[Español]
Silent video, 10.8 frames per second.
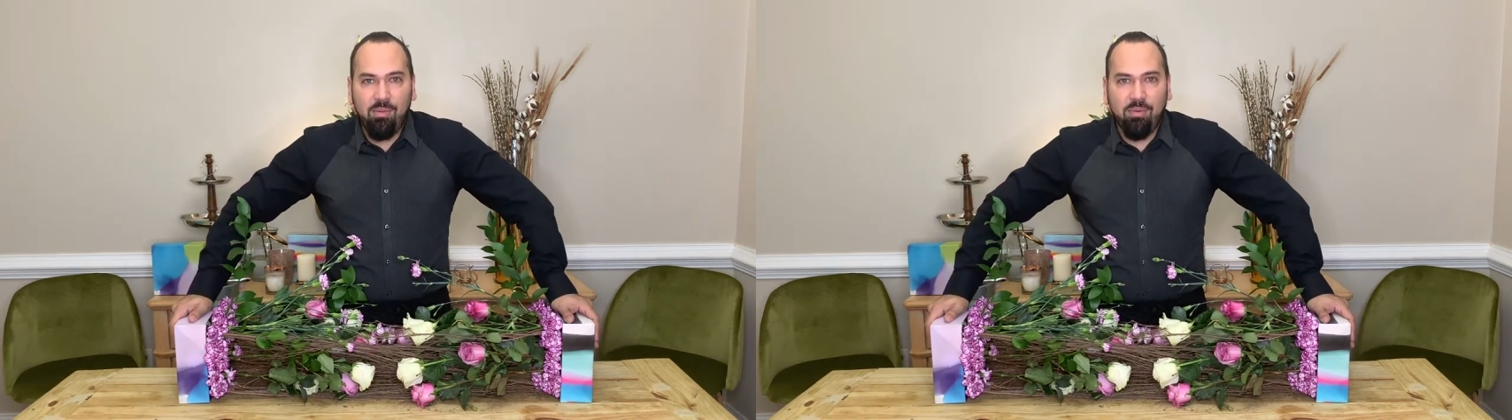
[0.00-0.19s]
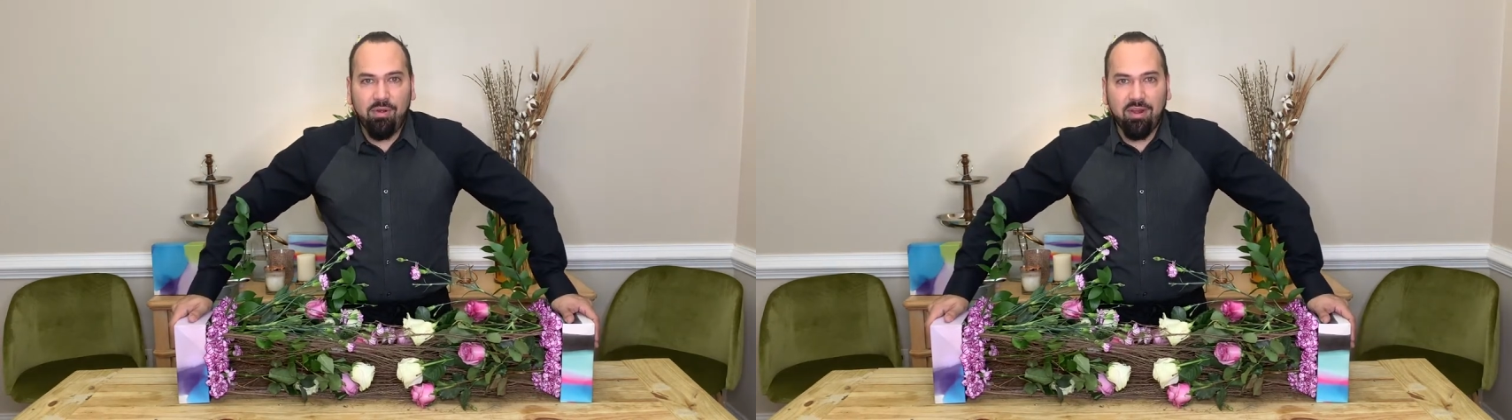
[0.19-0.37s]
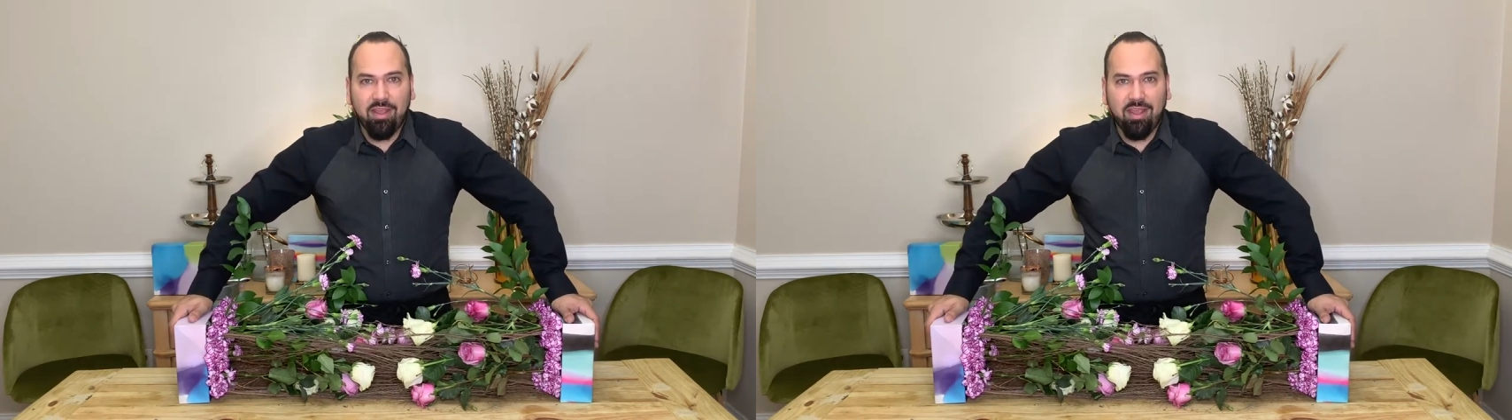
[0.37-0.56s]

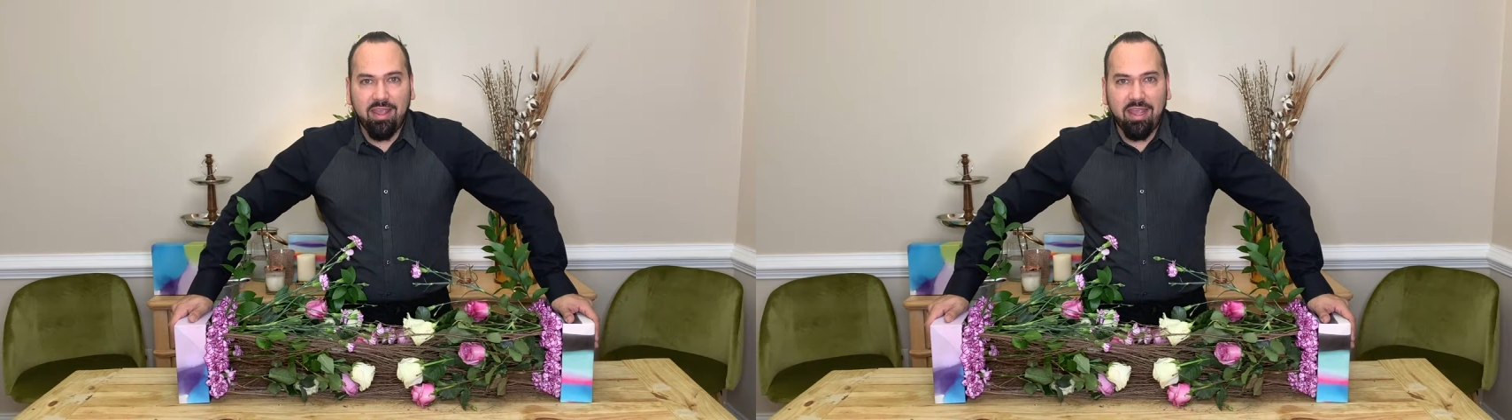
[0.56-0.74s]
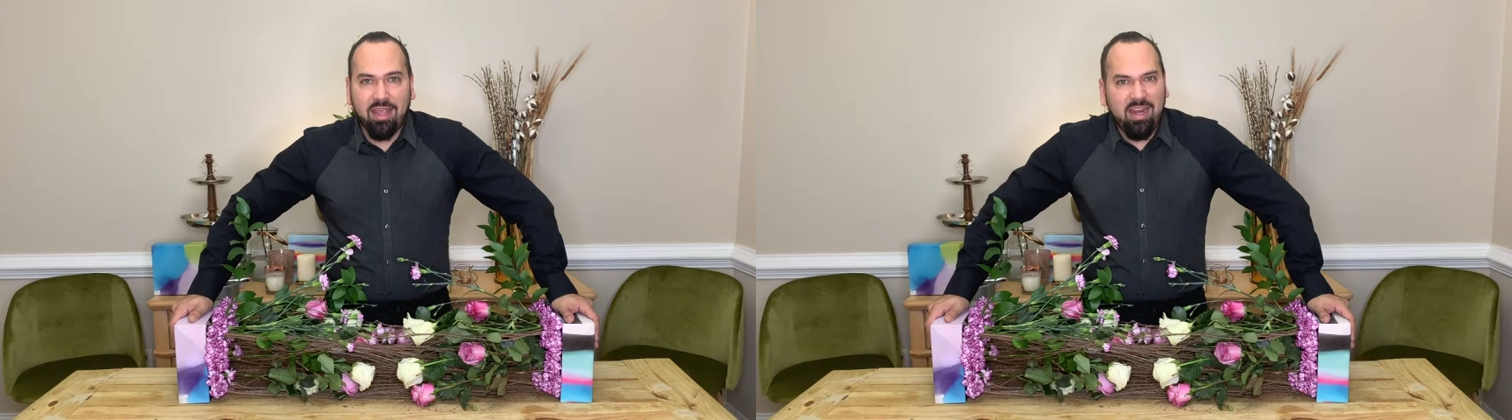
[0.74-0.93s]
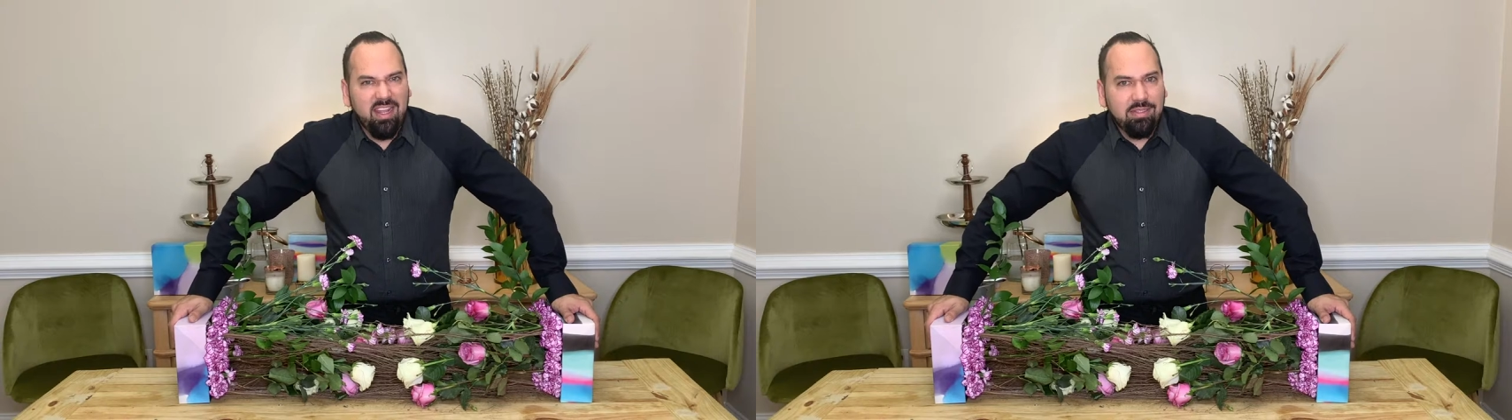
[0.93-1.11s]
porque
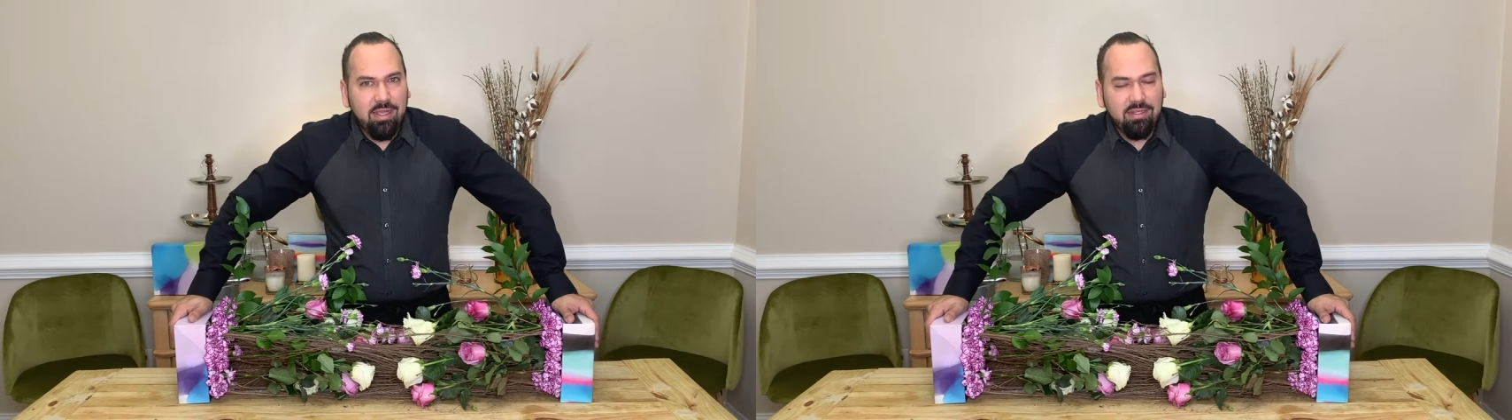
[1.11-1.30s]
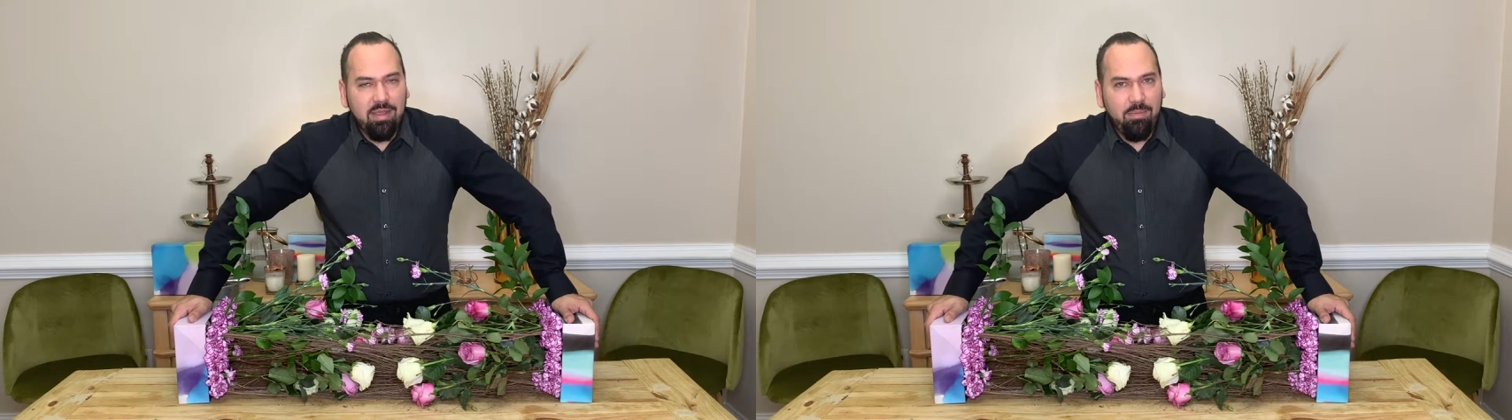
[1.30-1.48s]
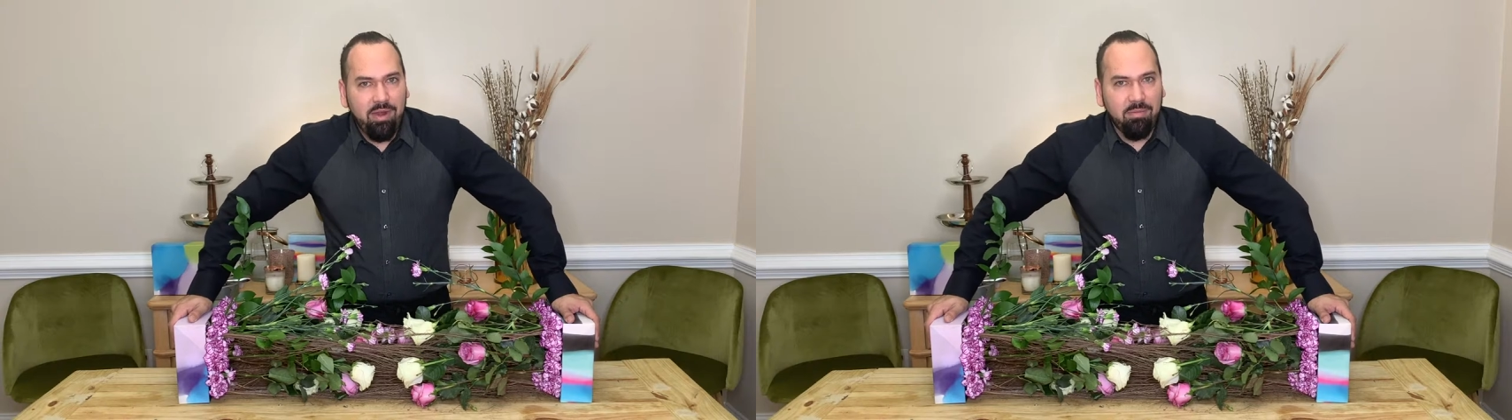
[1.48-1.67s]
quería hacer
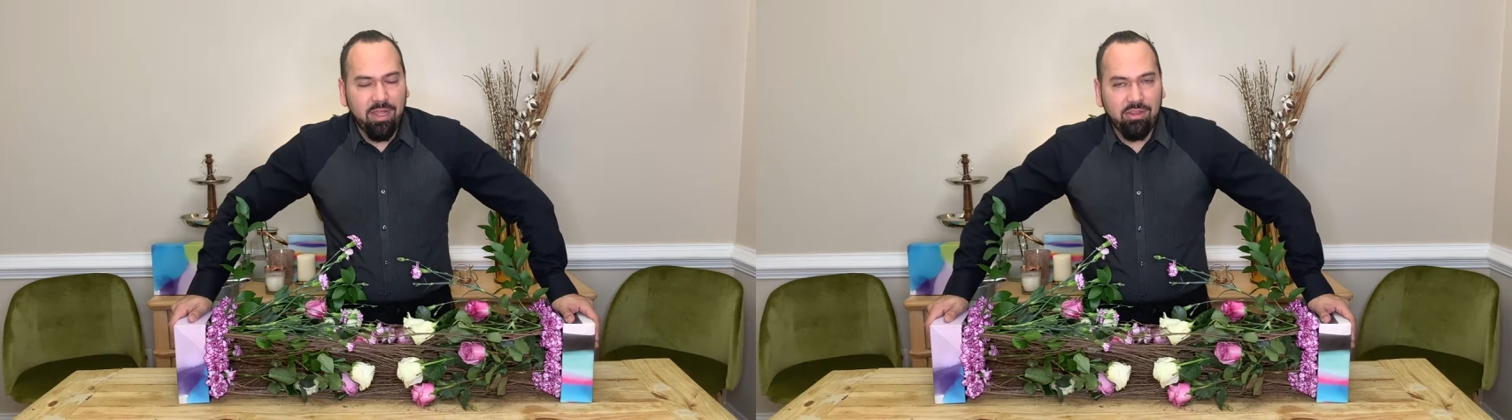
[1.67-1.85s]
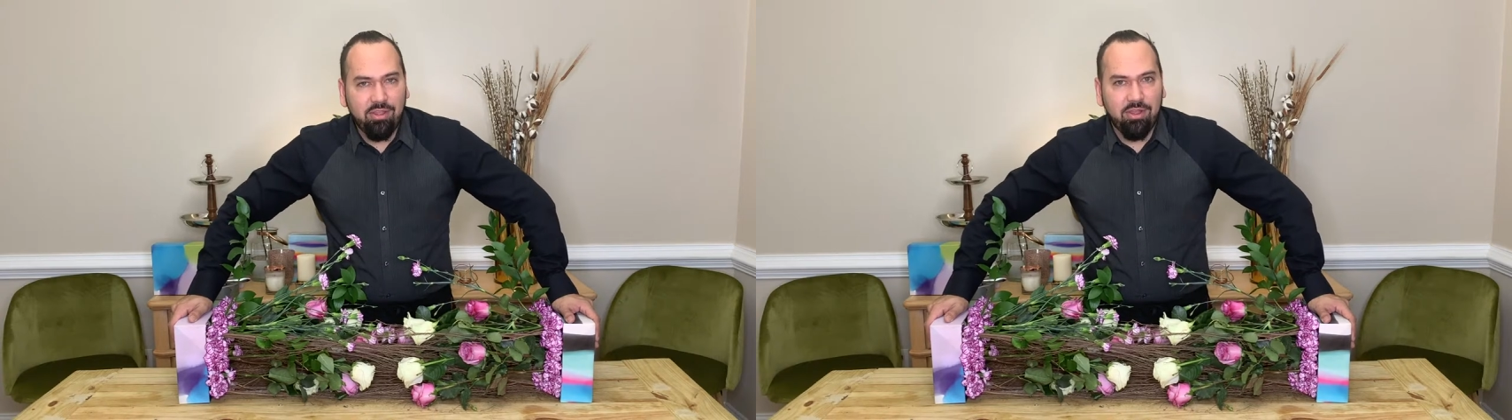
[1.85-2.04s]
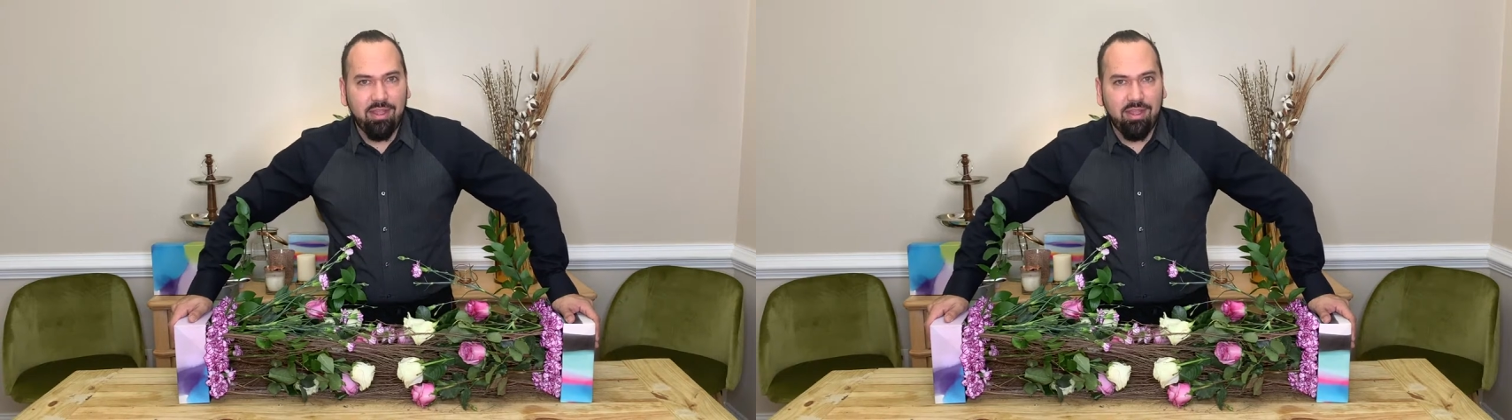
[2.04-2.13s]
ese experimento